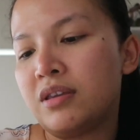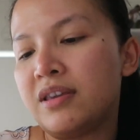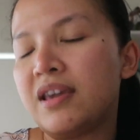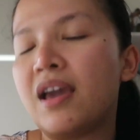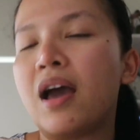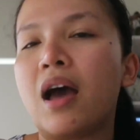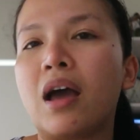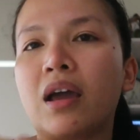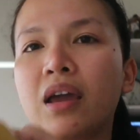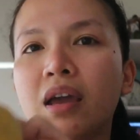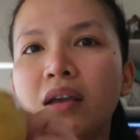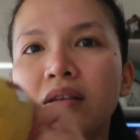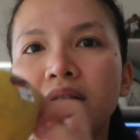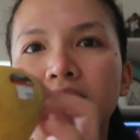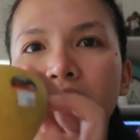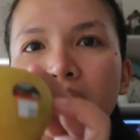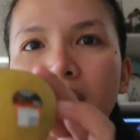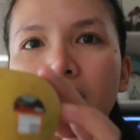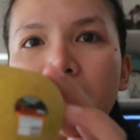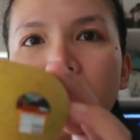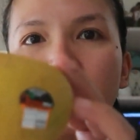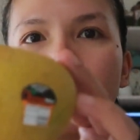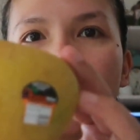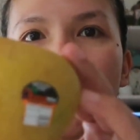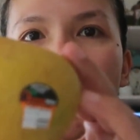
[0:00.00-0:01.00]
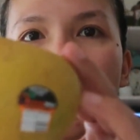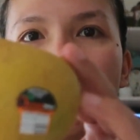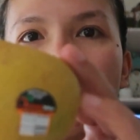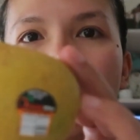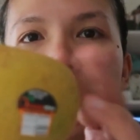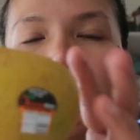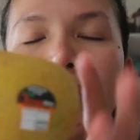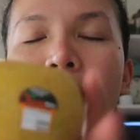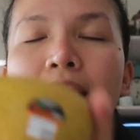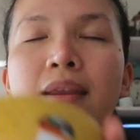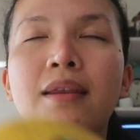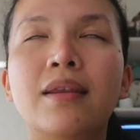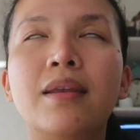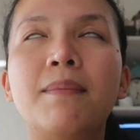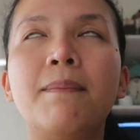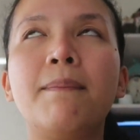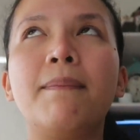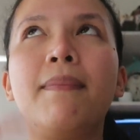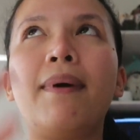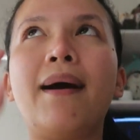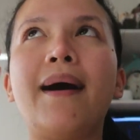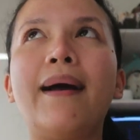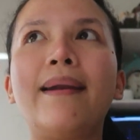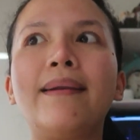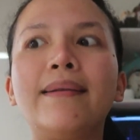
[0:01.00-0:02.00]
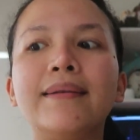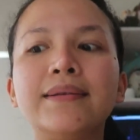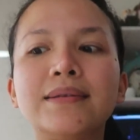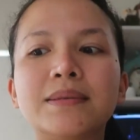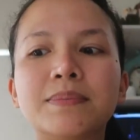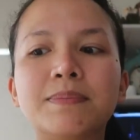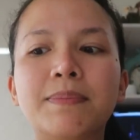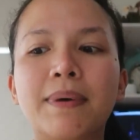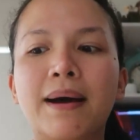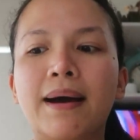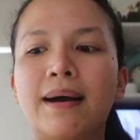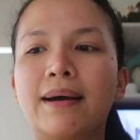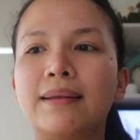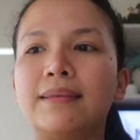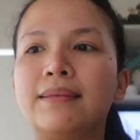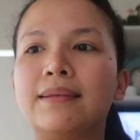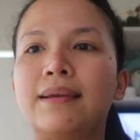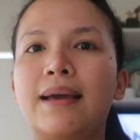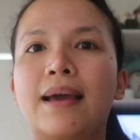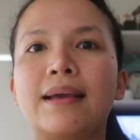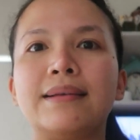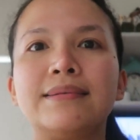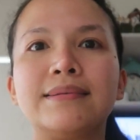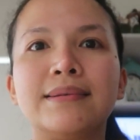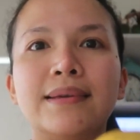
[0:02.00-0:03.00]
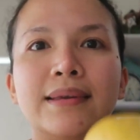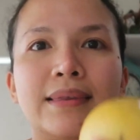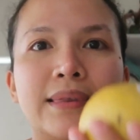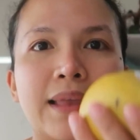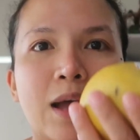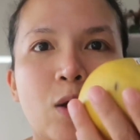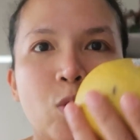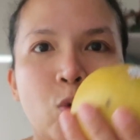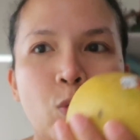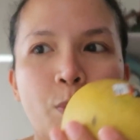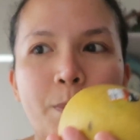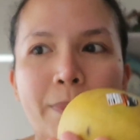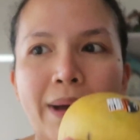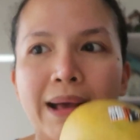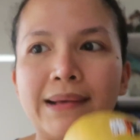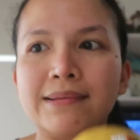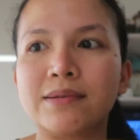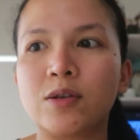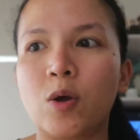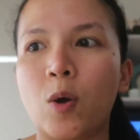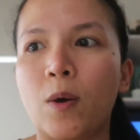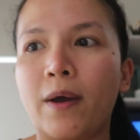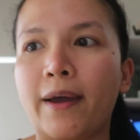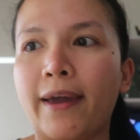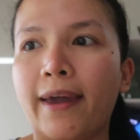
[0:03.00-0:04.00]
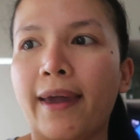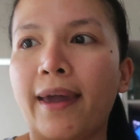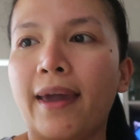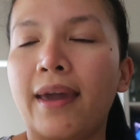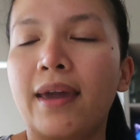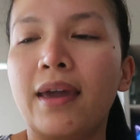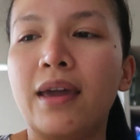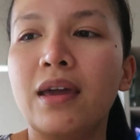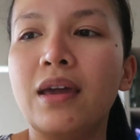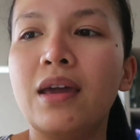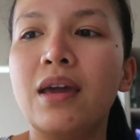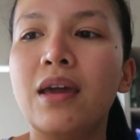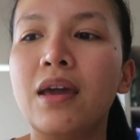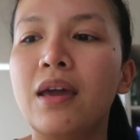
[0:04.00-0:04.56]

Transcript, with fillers: Ya, Kensington Pride. Dan ini manis banget, guys. Kita kupas, oke? Okay?